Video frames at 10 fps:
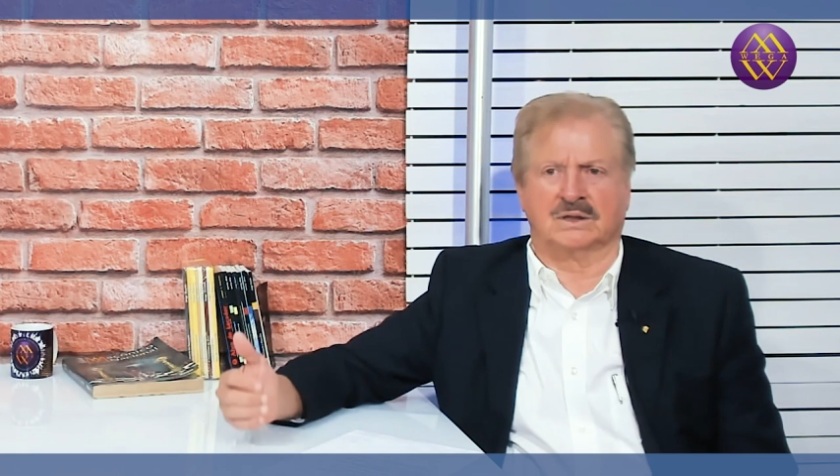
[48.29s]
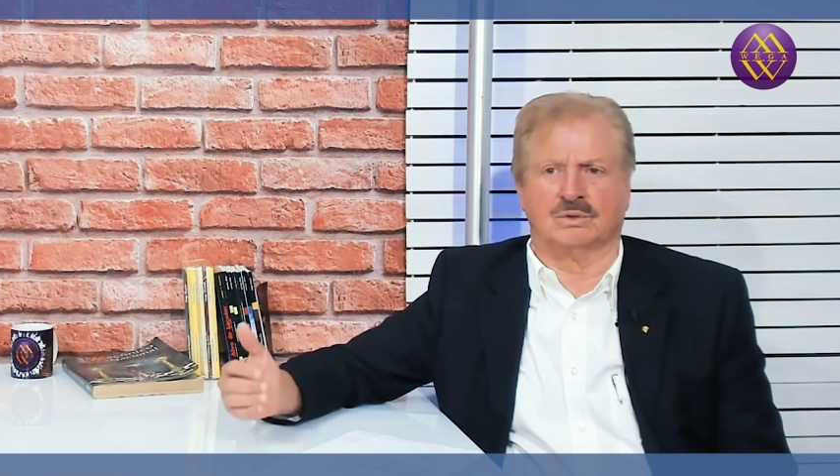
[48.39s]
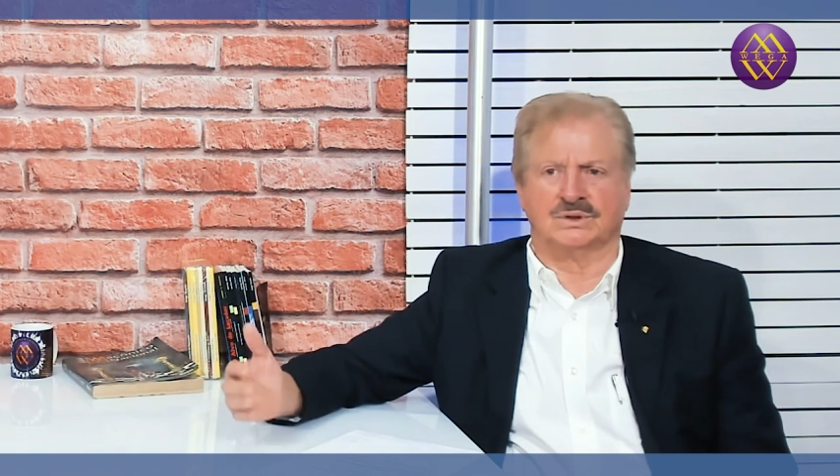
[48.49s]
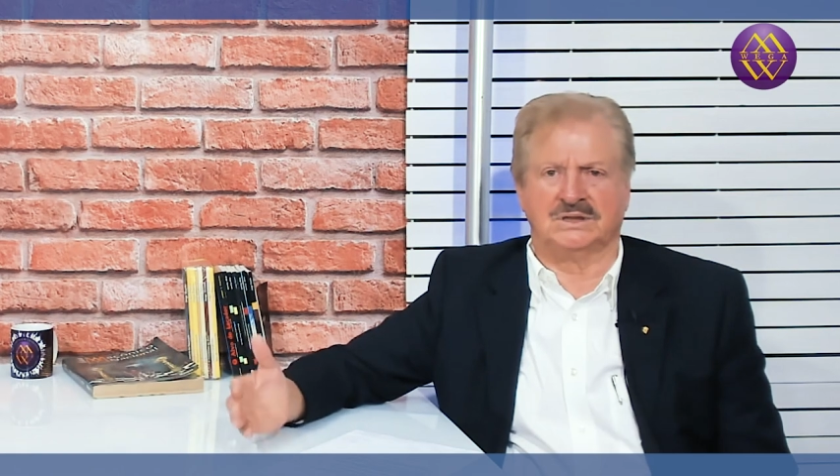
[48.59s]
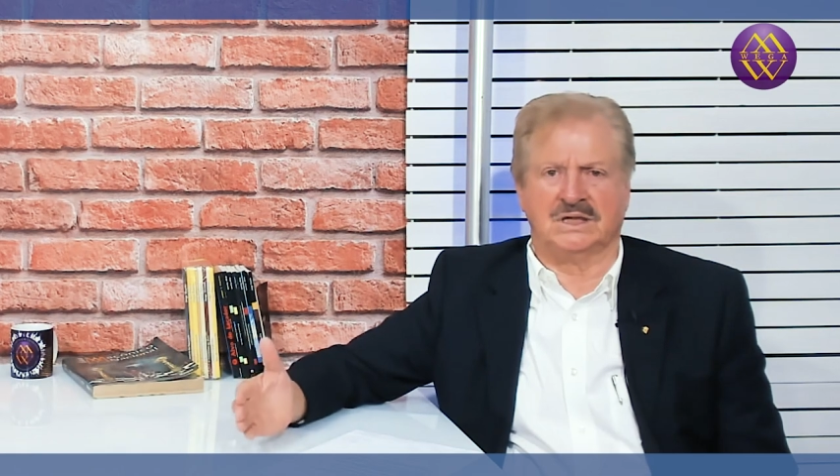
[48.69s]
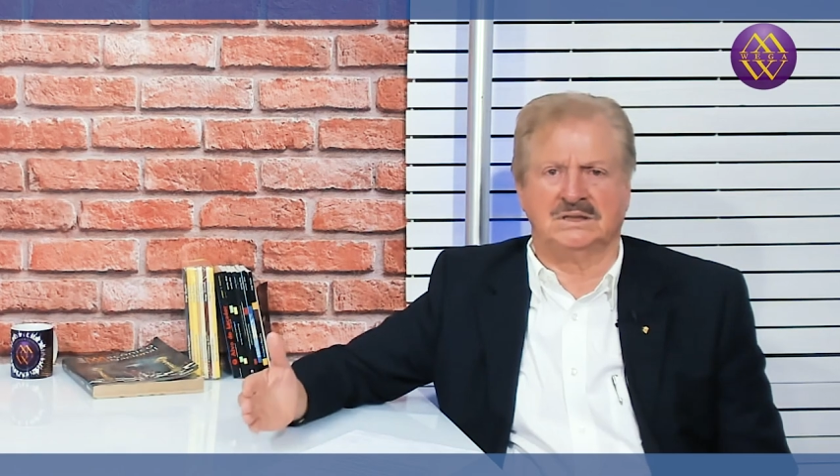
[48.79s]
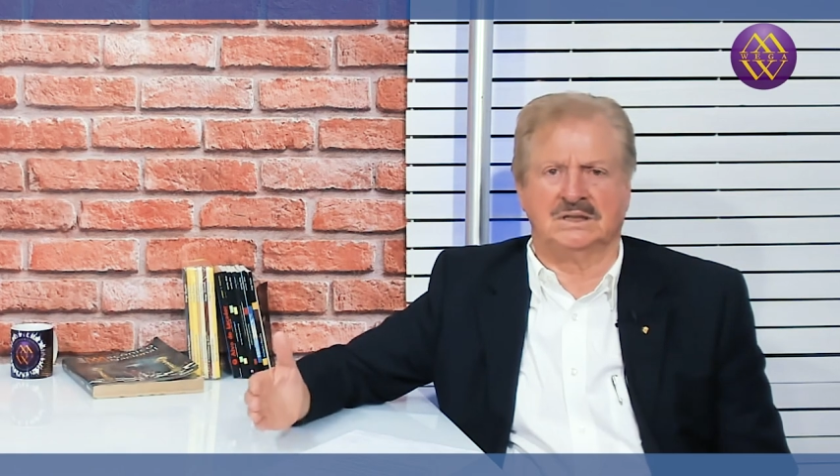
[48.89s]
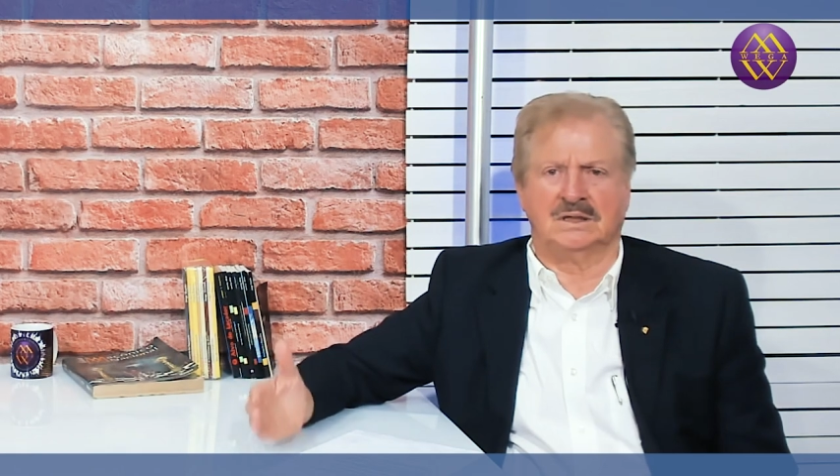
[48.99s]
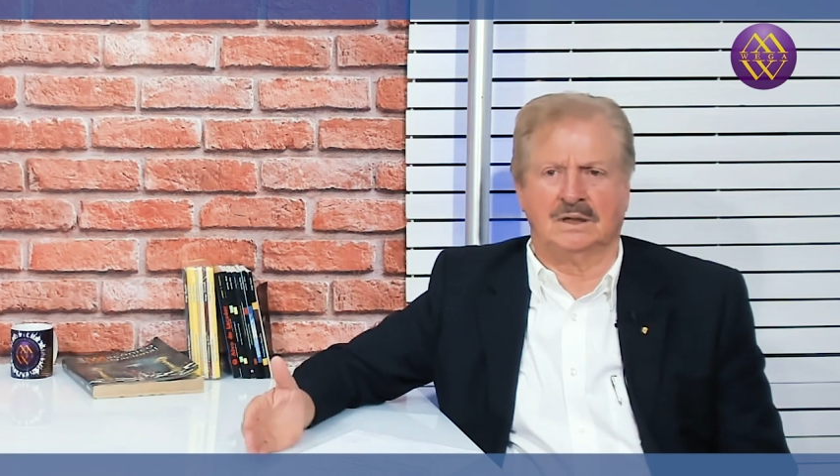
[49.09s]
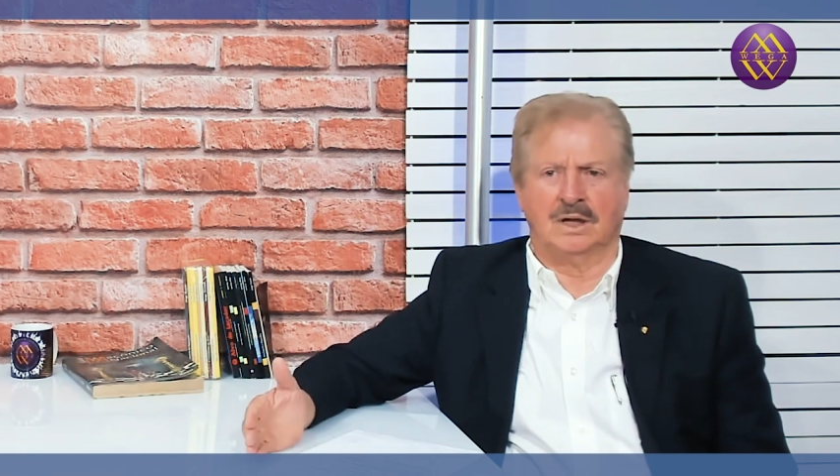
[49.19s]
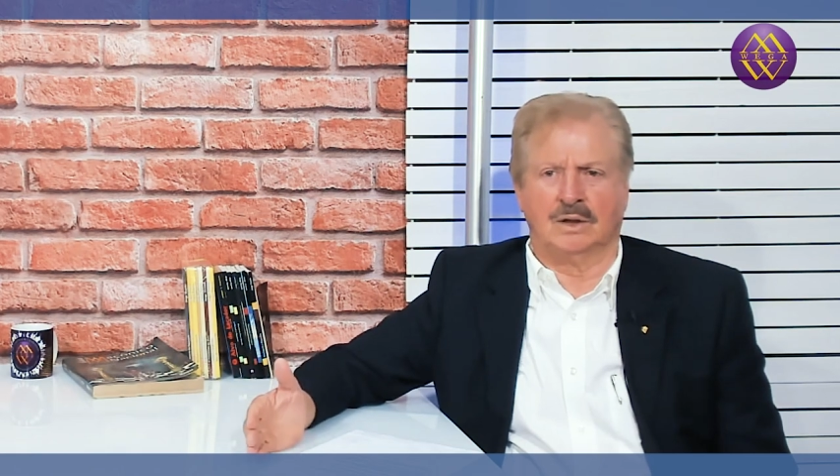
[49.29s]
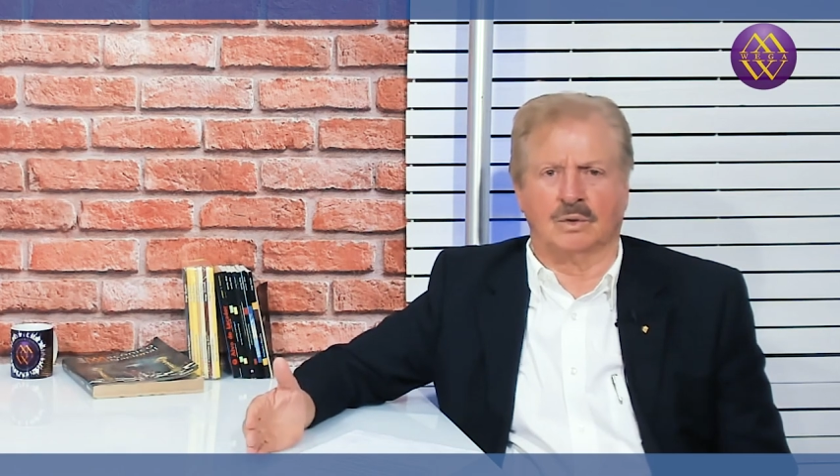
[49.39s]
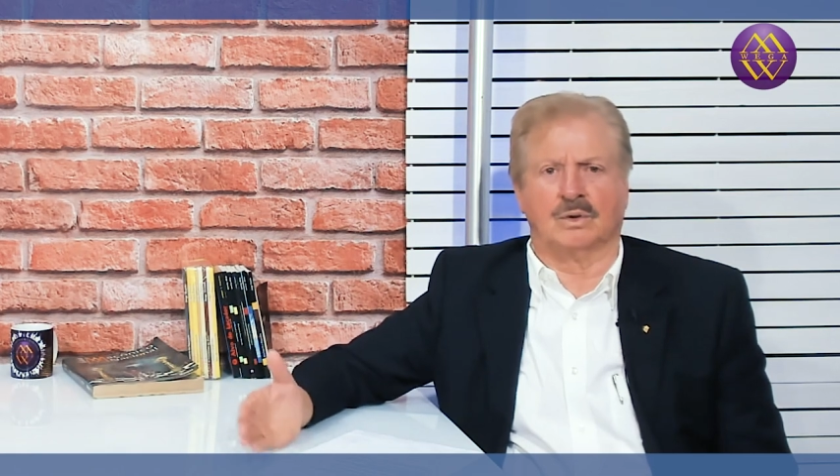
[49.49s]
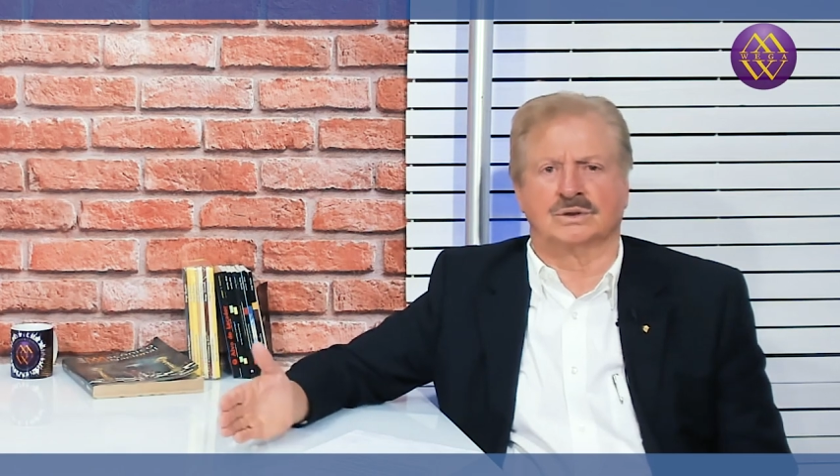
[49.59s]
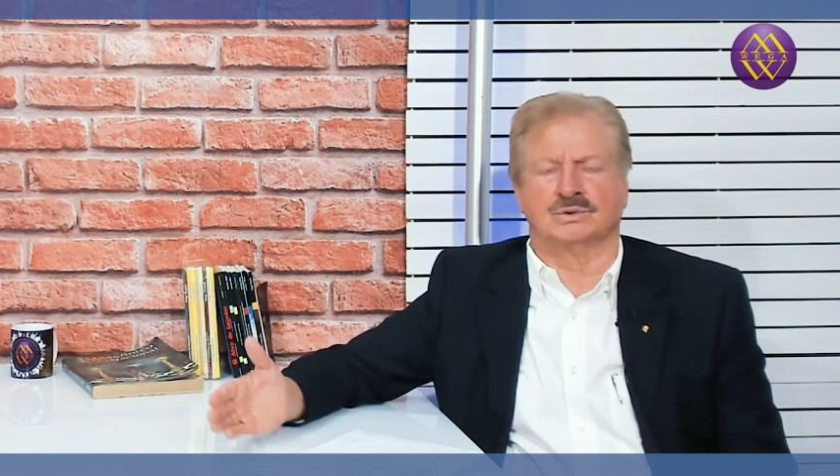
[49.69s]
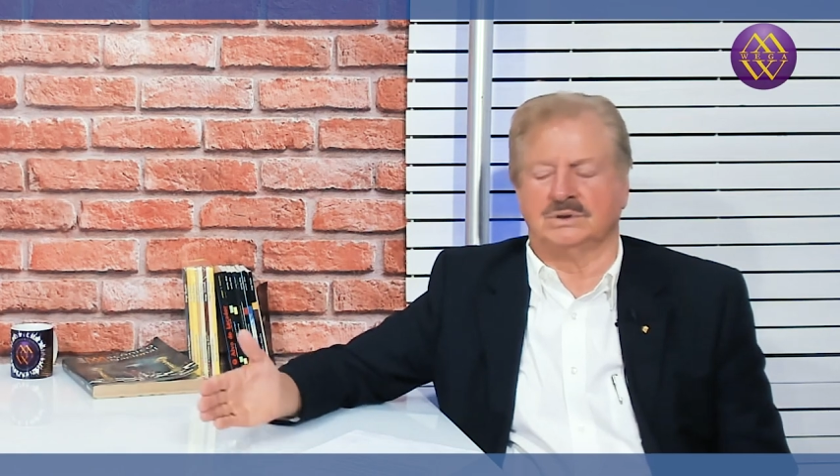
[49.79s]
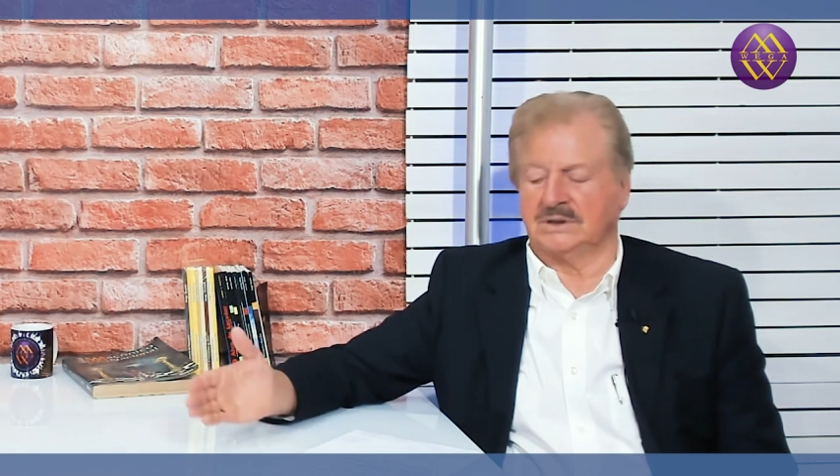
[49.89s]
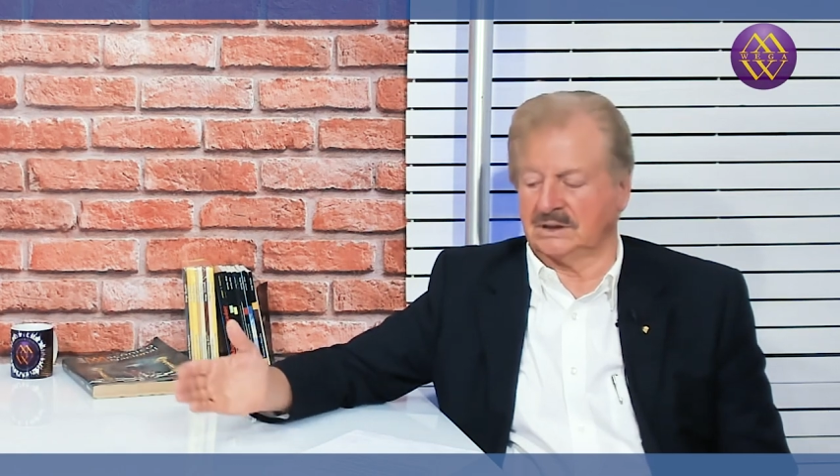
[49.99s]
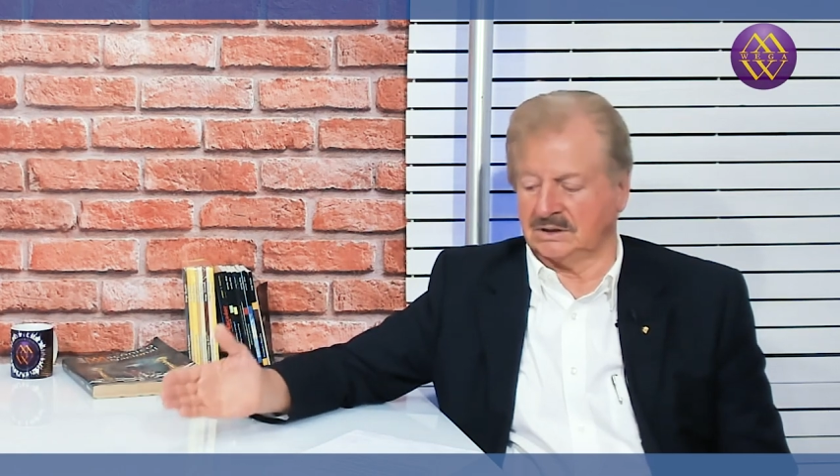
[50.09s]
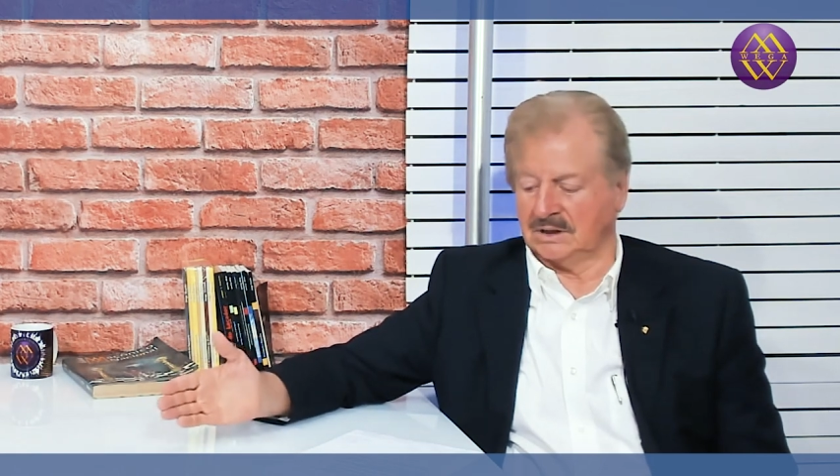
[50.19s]
consciência no nosso
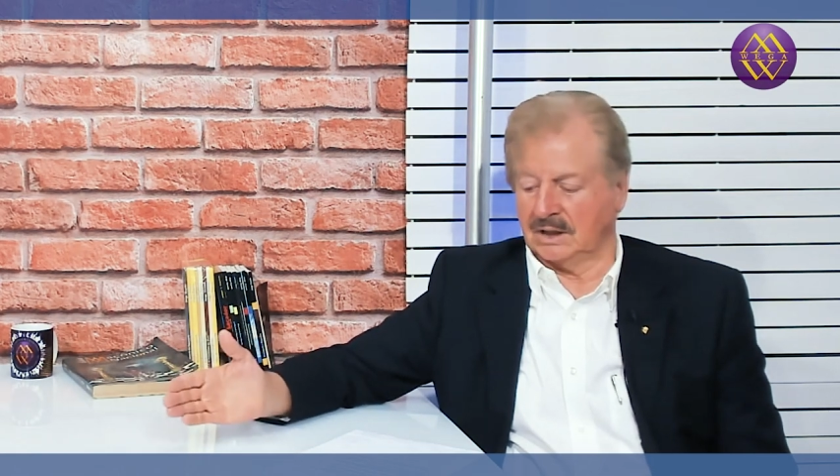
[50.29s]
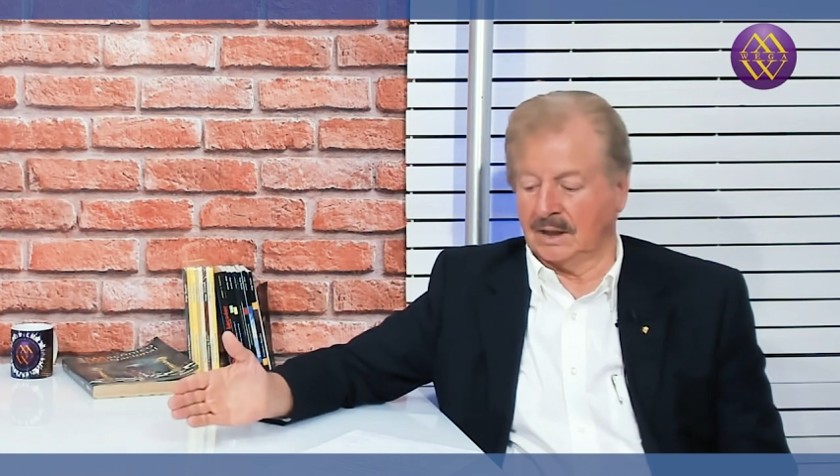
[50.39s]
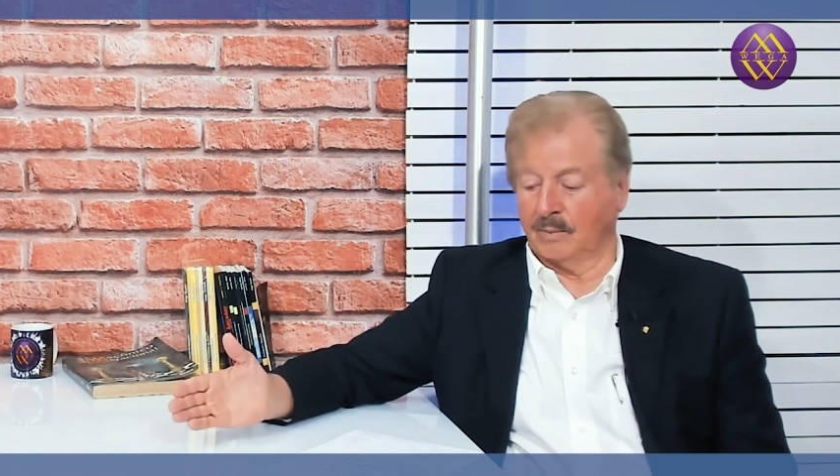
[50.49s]
dia a dia.